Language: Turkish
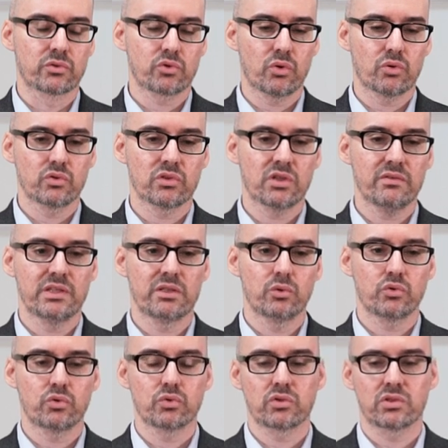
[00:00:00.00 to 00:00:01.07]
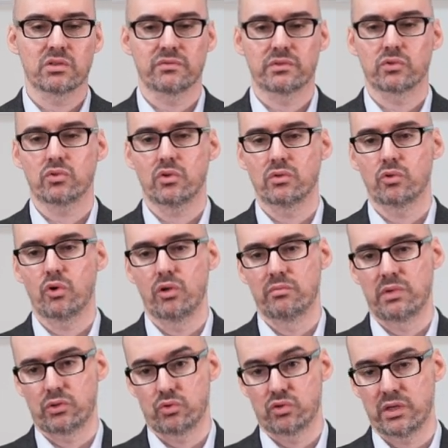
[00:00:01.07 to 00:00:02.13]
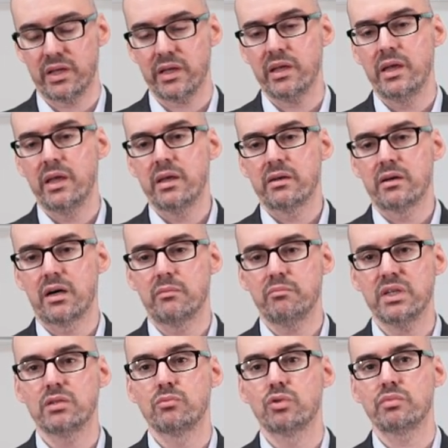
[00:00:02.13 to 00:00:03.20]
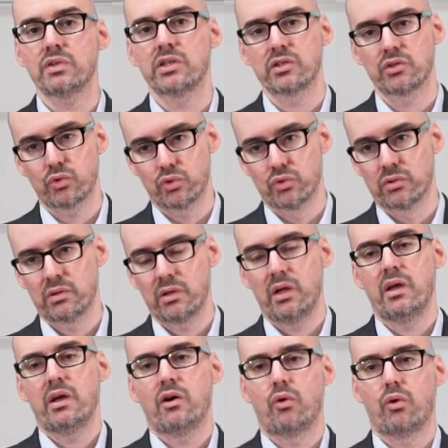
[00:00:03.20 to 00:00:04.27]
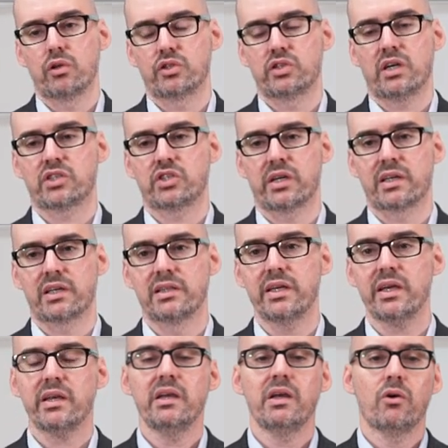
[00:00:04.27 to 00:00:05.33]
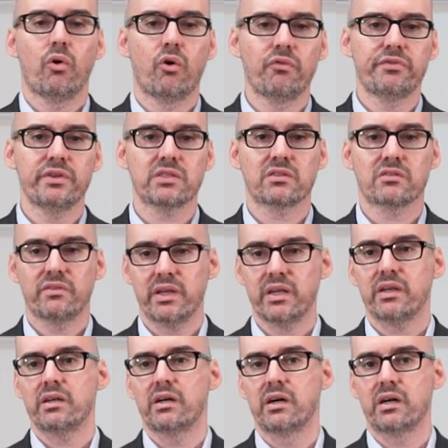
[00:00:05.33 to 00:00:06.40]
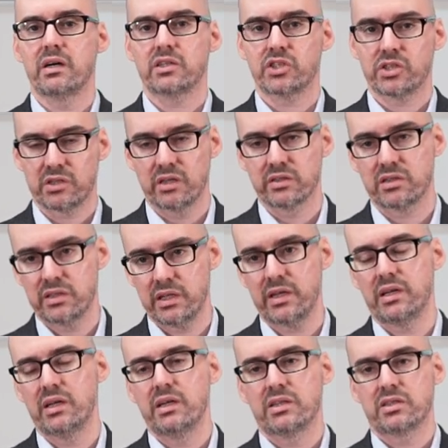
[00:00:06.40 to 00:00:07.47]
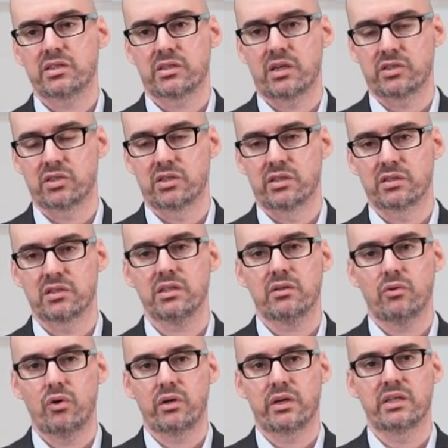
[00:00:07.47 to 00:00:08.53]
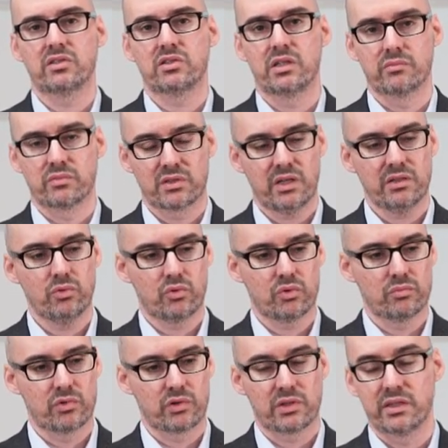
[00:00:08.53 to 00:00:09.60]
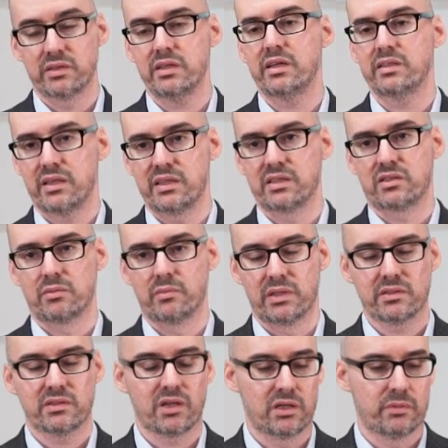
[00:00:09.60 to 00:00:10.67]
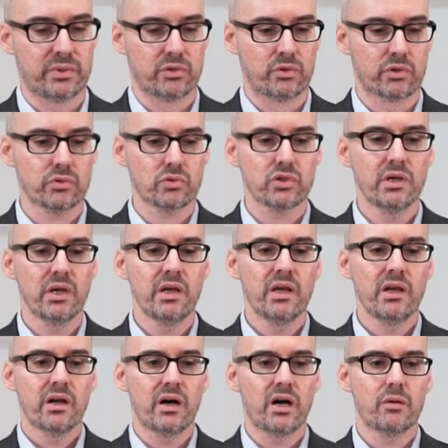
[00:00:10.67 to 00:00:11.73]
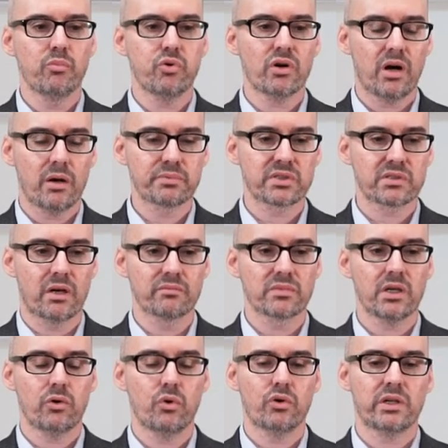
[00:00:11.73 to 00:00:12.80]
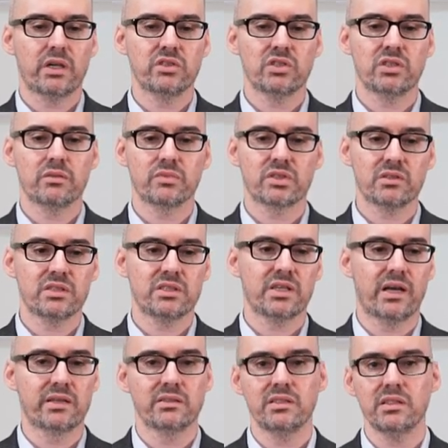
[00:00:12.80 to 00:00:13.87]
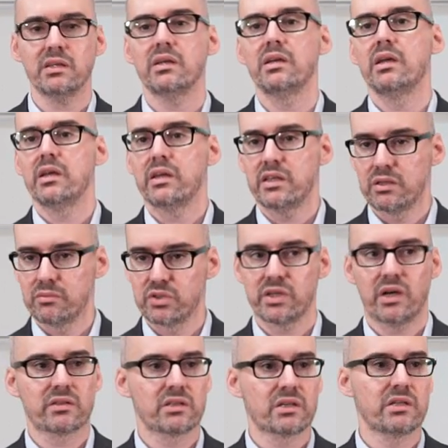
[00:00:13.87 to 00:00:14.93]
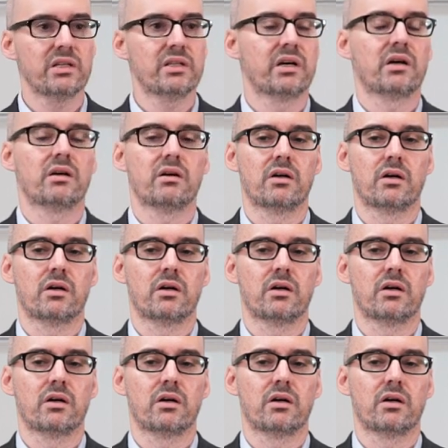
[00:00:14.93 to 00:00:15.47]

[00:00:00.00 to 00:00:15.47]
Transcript: sonunda ve de üçüncü sınıfın sonunda olmak üzere minimum 40 gün olacak şekilde ofis ve şantiye stajlarını öğrencilerimizden yükümlülüklerini yerine getirmelerini talep ediyoruz. Bu kapsamda öğrencilerimizin kendi imkanlarıyla